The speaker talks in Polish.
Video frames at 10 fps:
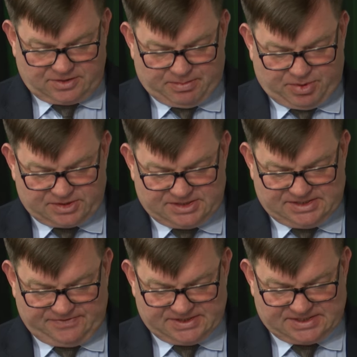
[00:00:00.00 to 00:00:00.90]
raporcie
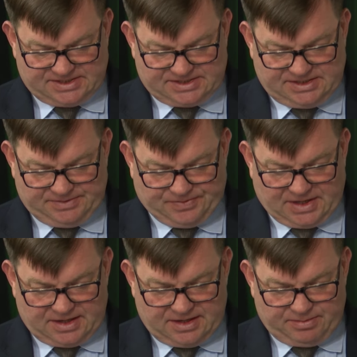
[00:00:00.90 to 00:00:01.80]
z inwestycji,
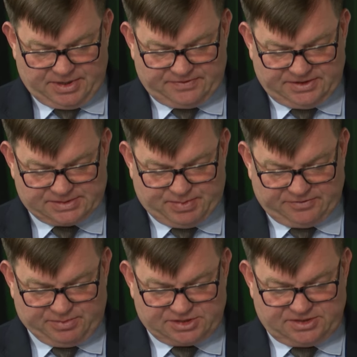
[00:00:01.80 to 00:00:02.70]
ale pewnych
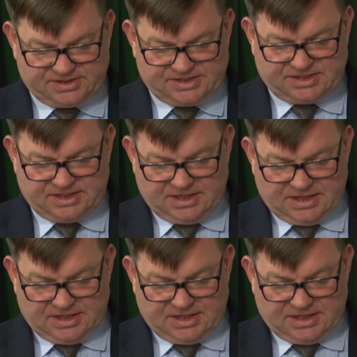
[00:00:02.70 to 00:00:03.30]
spraw bieżących